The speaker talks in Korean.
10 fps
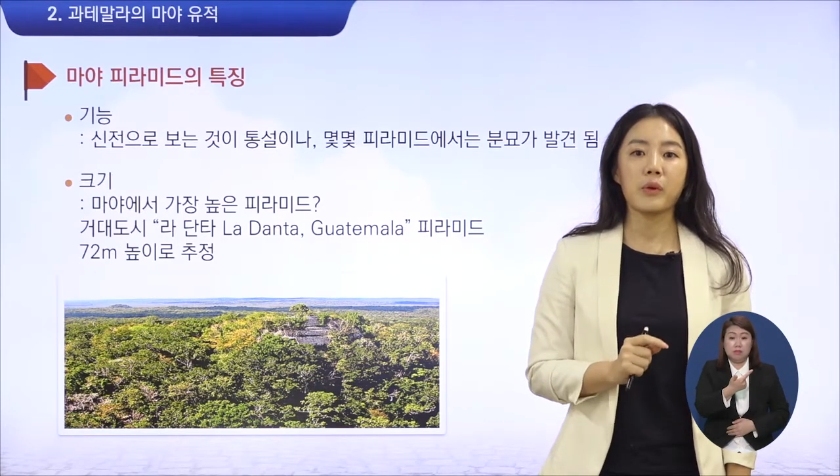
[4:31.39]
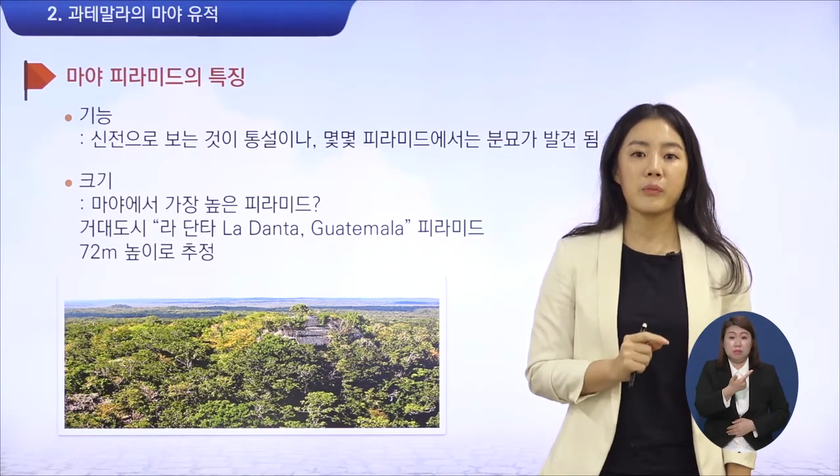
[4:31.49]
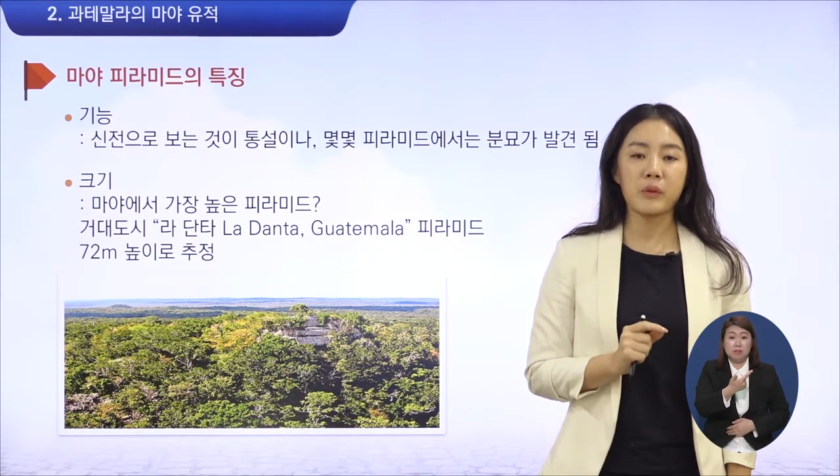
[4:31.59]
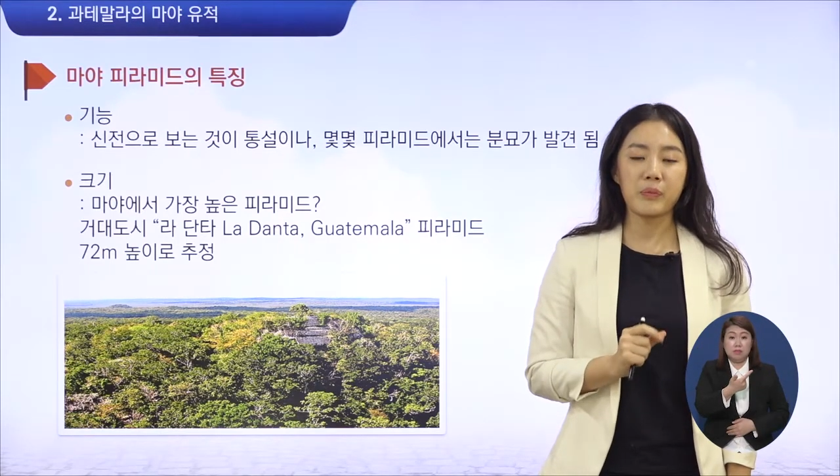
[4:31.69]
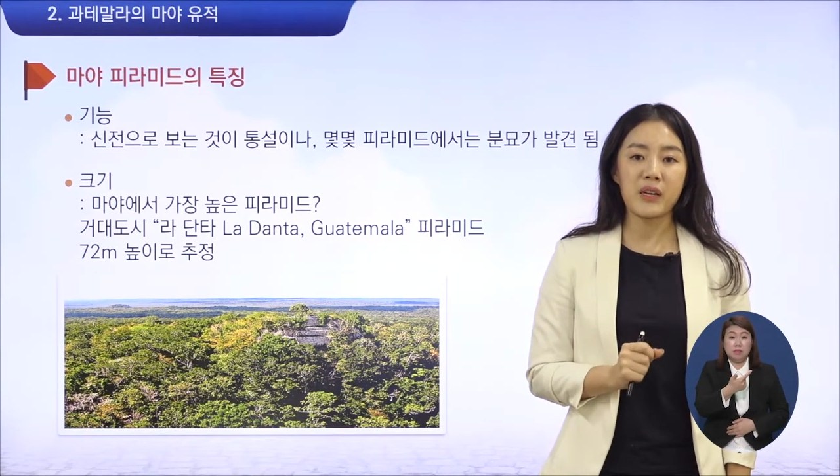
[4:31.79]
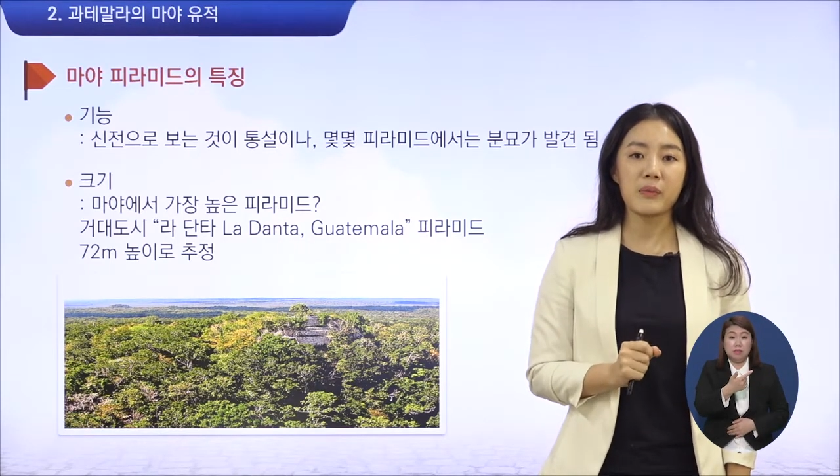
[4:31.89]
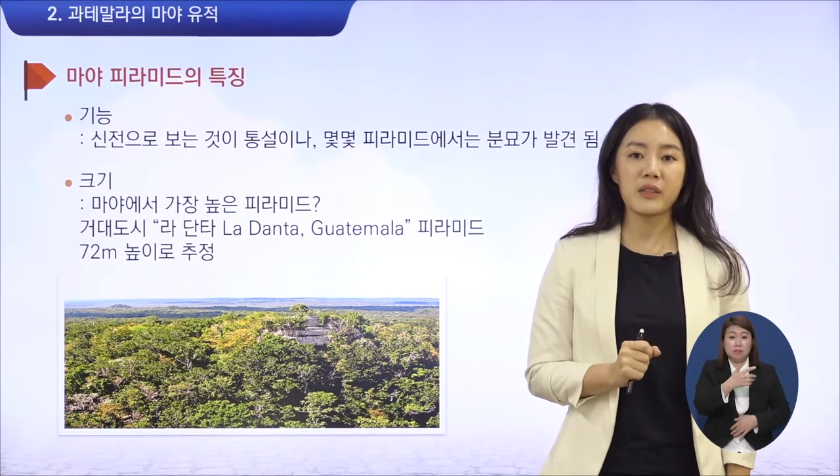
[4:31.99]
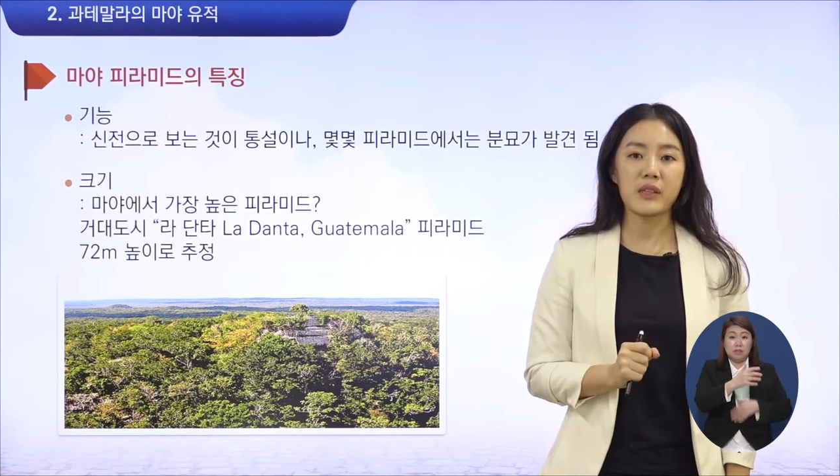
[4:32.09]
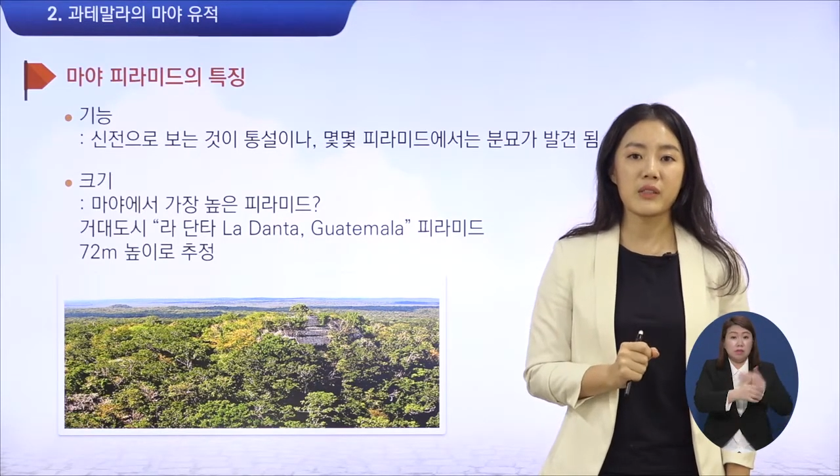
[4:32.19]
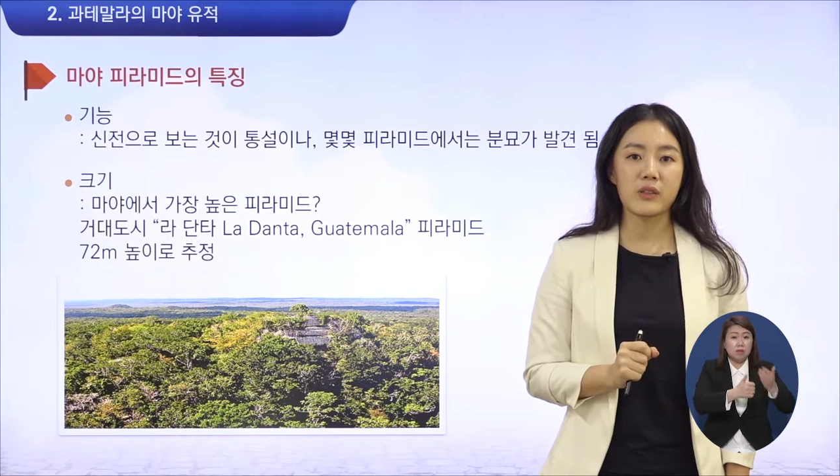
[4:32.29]
몇몇
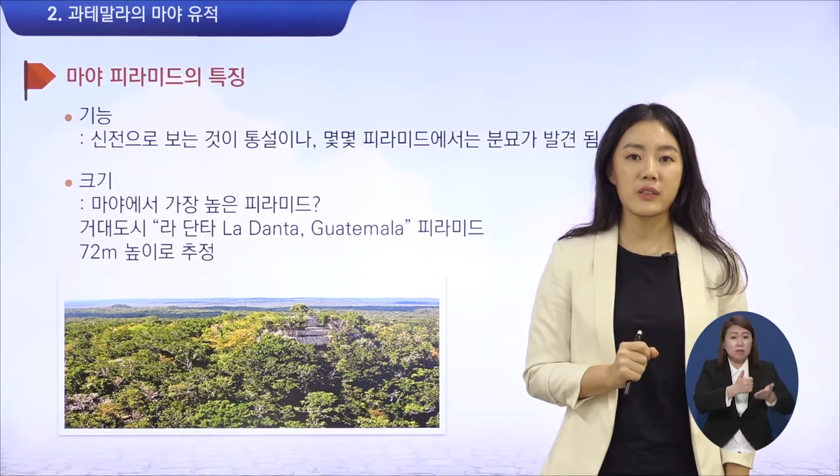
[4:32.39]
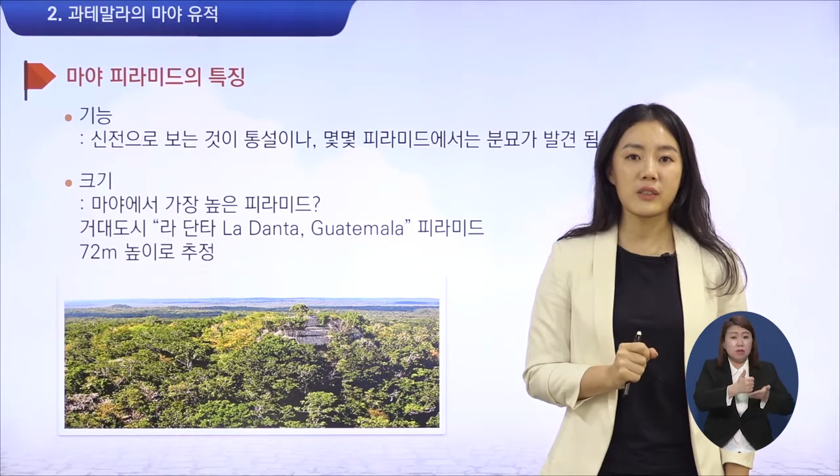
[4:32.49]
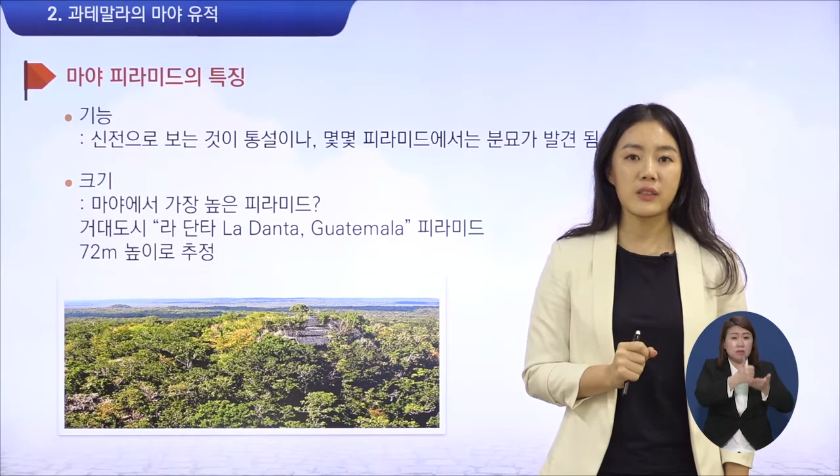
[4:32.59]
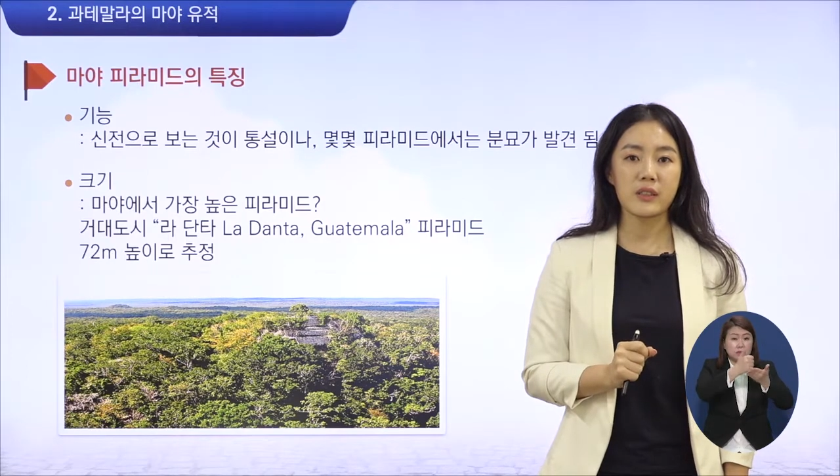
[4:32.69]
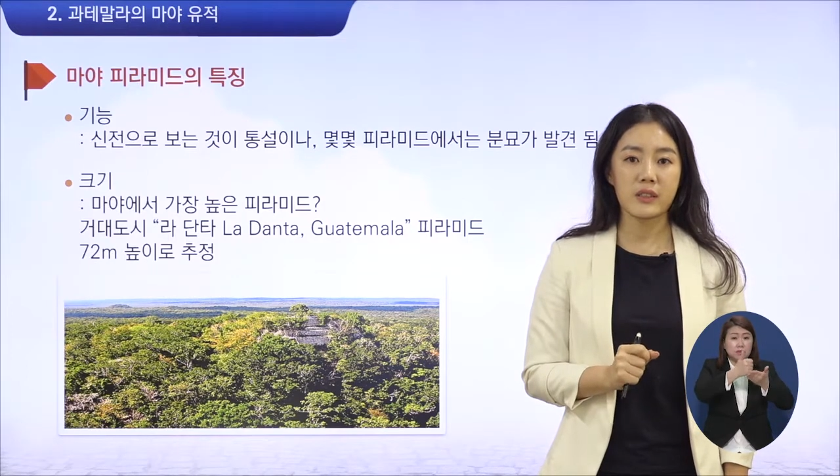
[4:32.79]
피라미드에서는